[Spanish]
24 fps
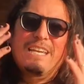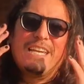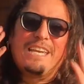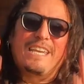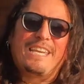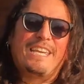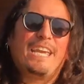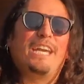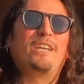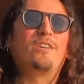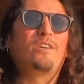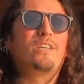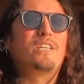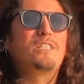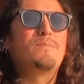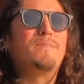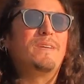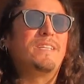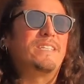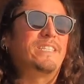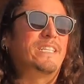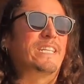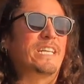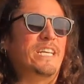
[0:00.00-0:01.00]
Y quiero
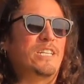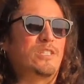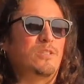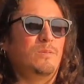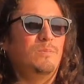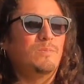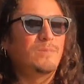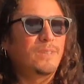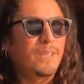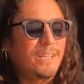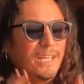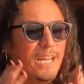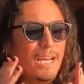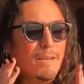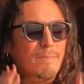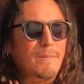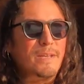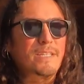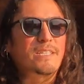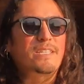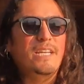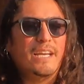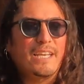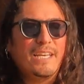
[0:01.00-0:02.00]
desmentir eso.
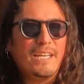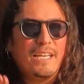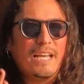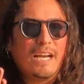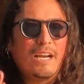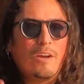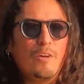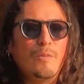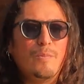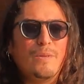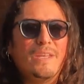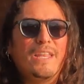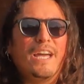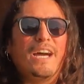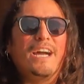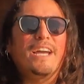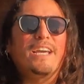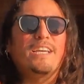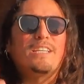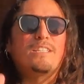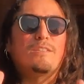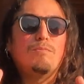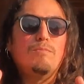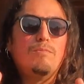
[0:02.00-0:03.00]
Realmente aquí la comida
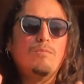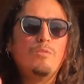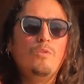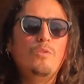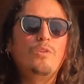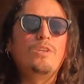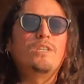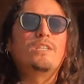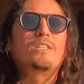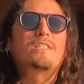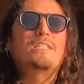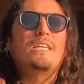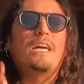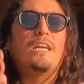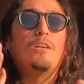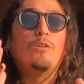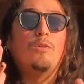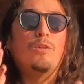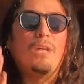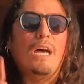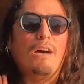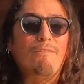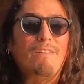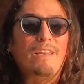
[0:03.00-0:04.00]
es muy
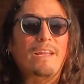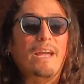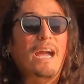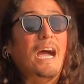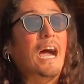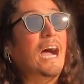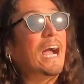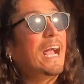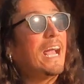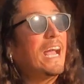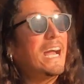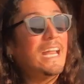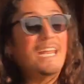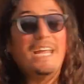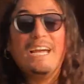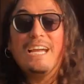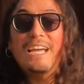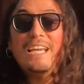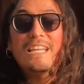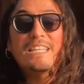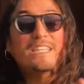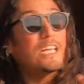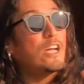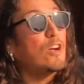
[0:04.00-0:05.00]
saludable. Acá la
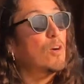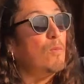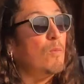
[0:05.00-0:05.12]
gente,